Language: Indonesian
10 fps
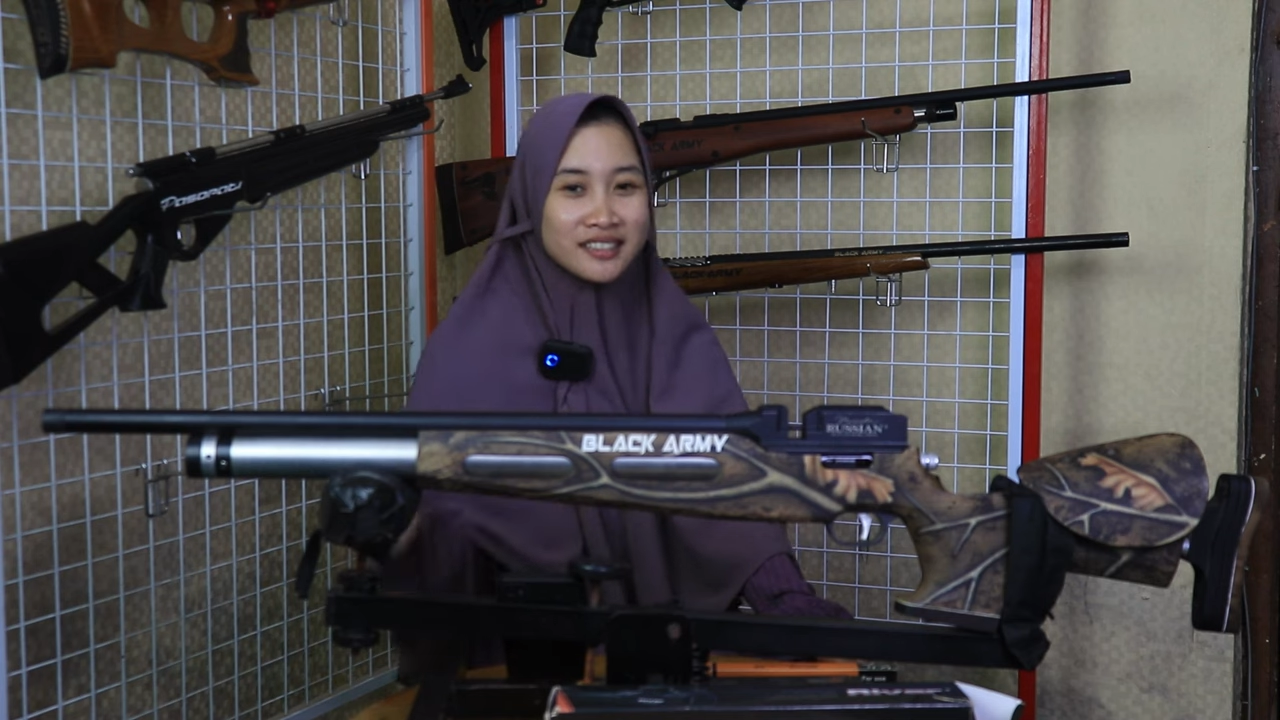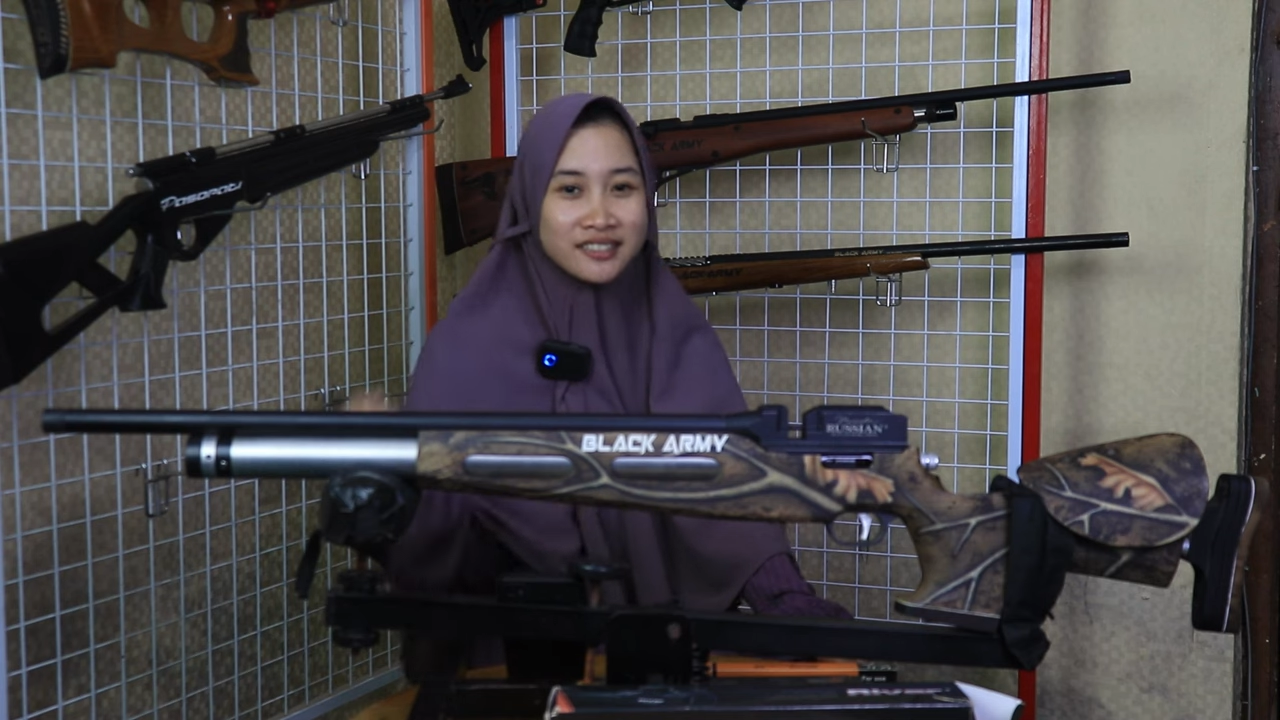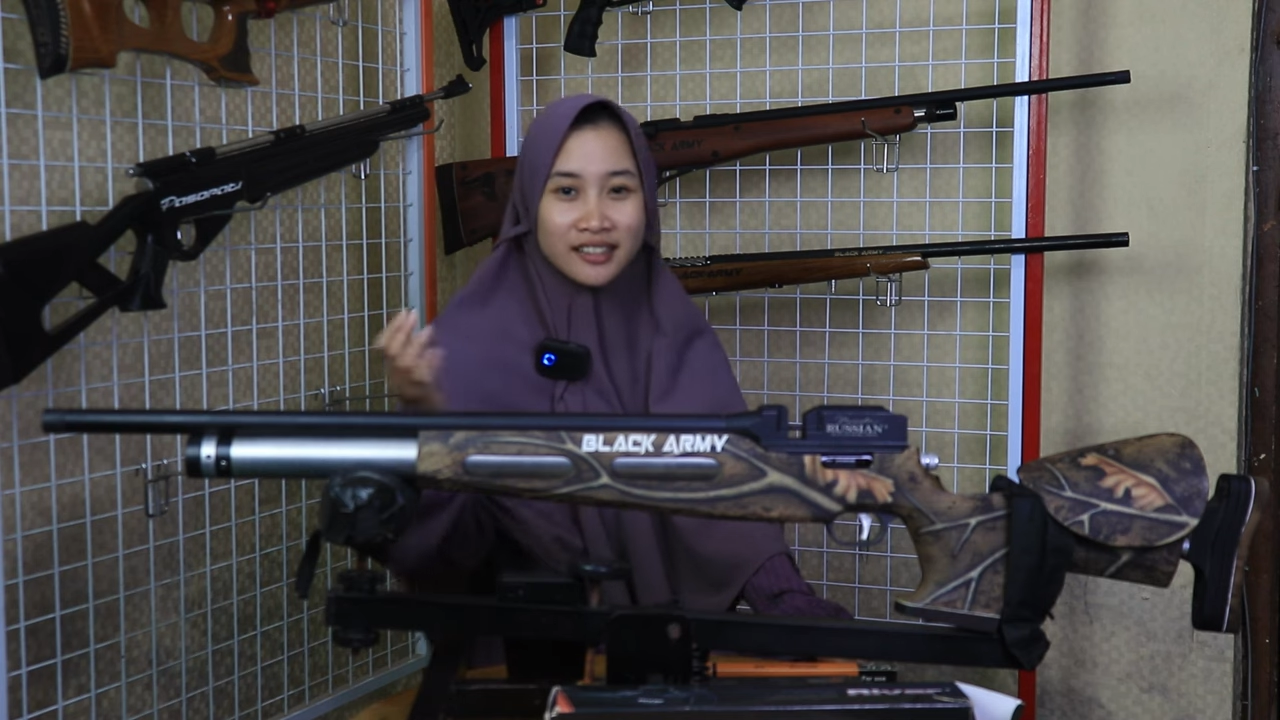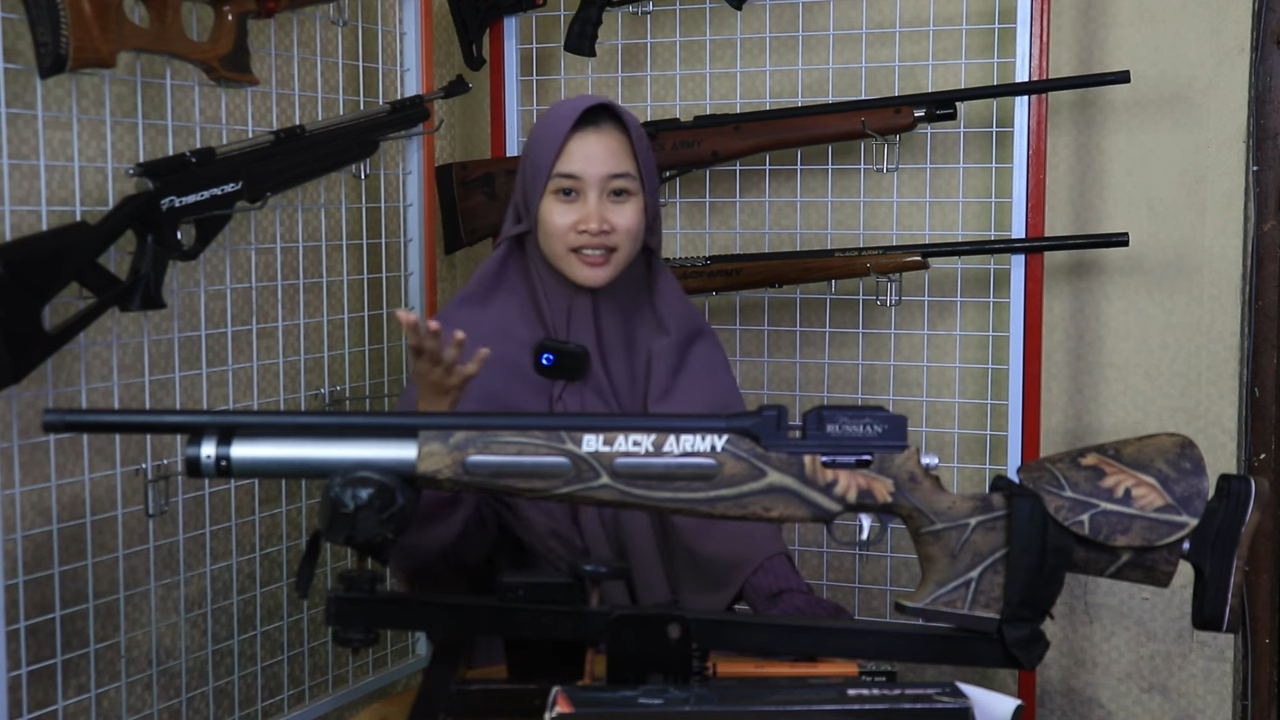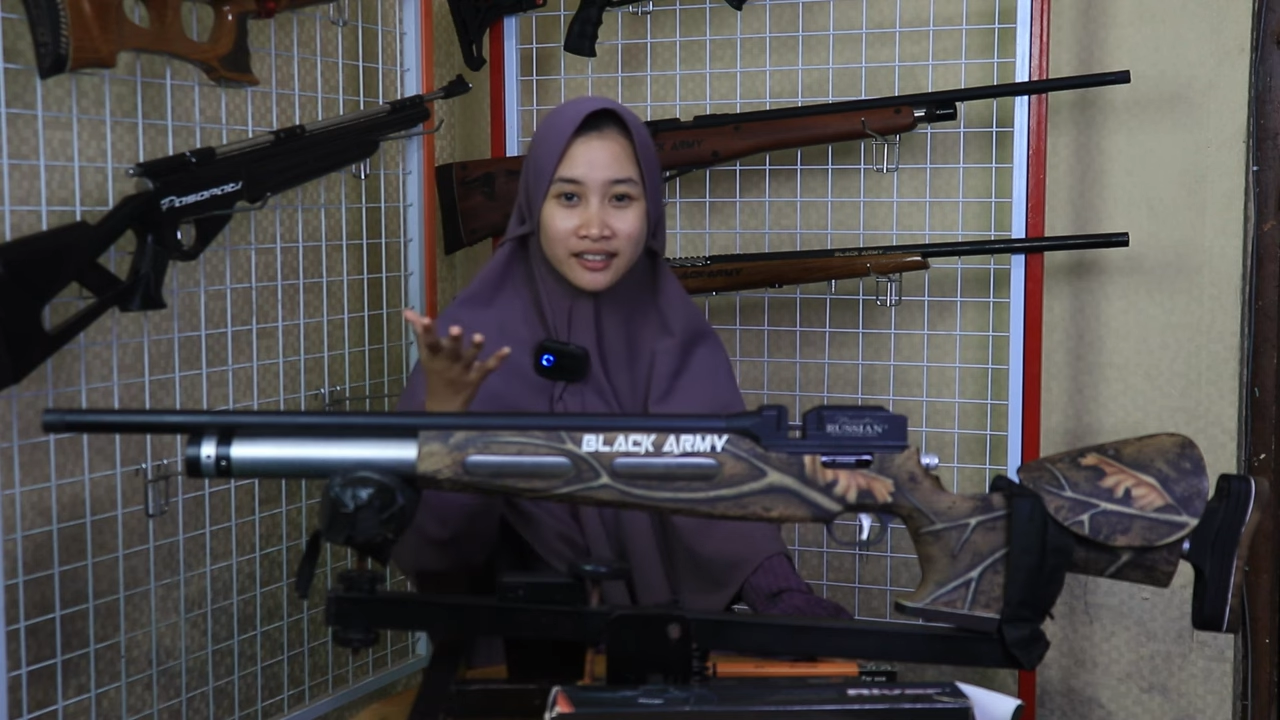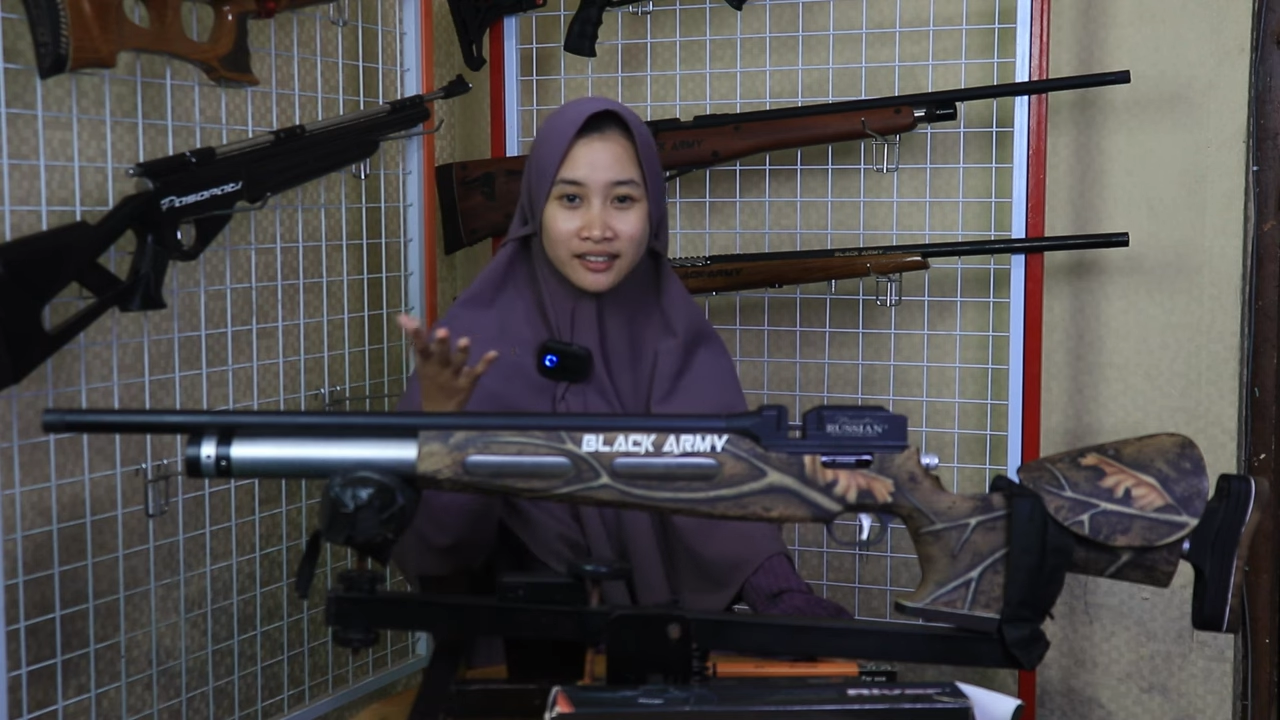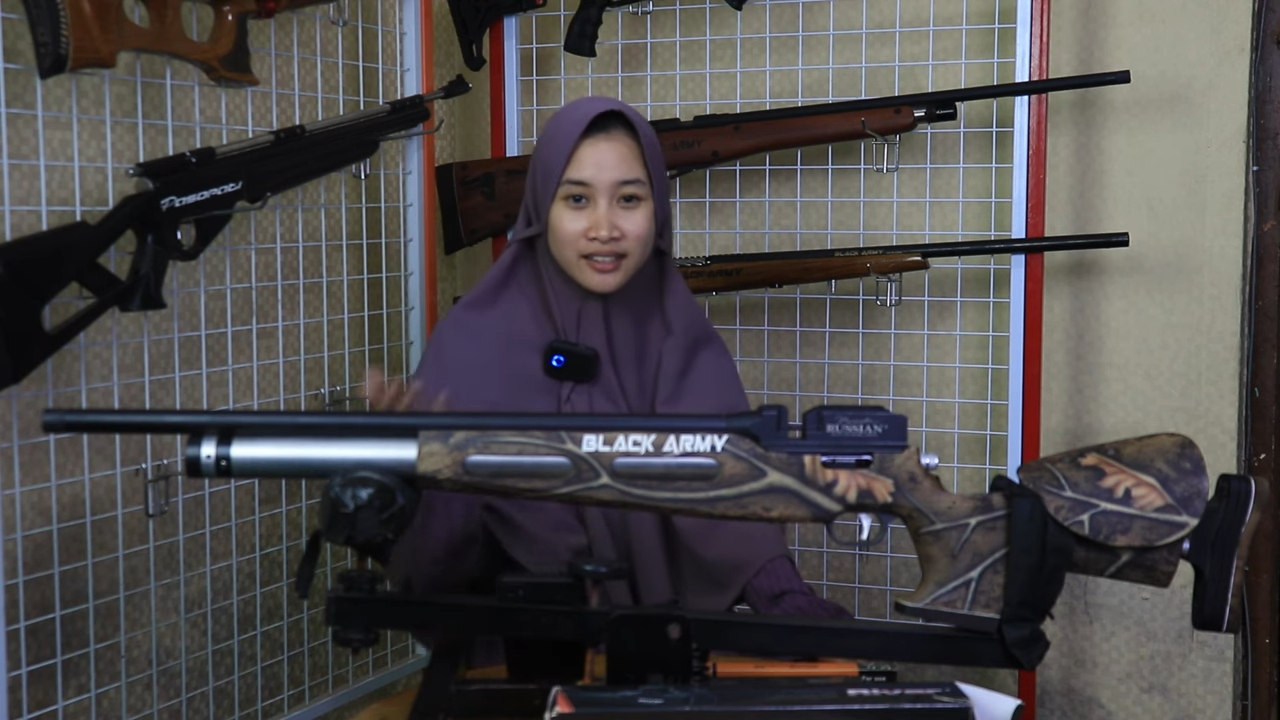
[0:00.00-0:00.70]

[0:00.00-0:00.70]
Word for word: di channel